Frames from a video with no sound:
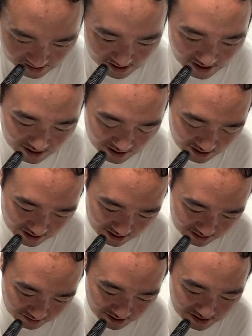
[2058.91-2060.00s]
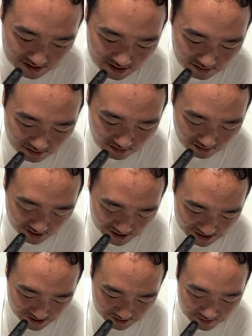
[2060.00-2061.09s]
じゃあ野中さんのお
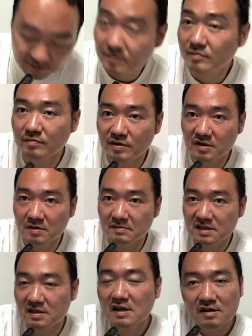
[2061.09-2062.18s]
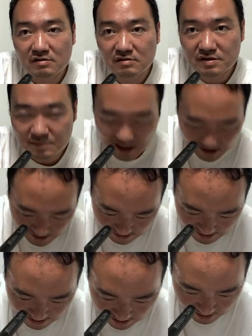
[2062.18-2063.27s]
話に戻ります。魚住明
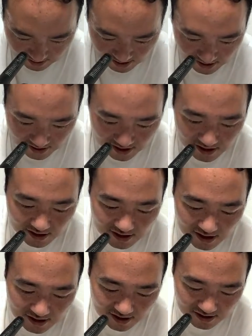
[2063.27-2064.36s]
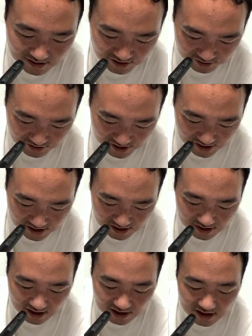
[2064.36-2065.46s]
さんに議員会館、衆議院議員
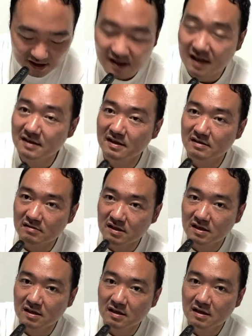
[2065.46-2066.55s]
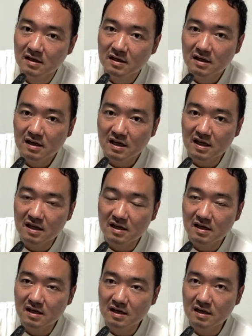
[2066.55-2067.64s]
会館で会った時、
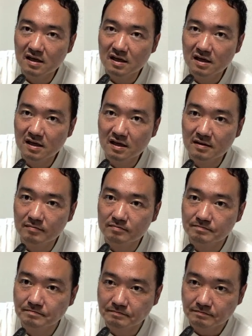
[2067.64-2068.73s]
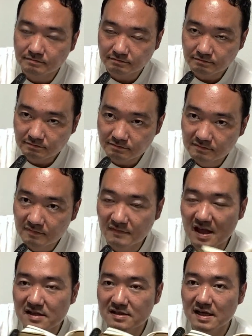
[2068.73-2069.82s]
えー、
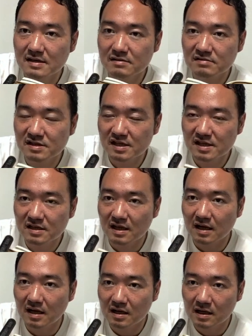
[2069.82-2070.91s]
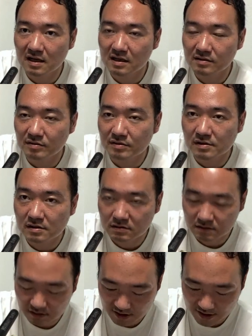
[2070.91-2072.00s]
連載をしていたあというこ
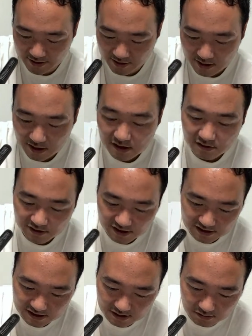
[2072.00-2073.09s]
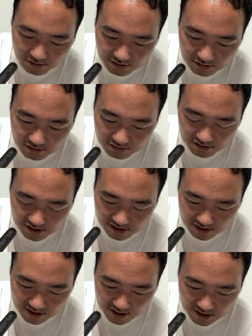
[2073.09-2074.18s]
とで、野中さんこういうことをおっしゃった。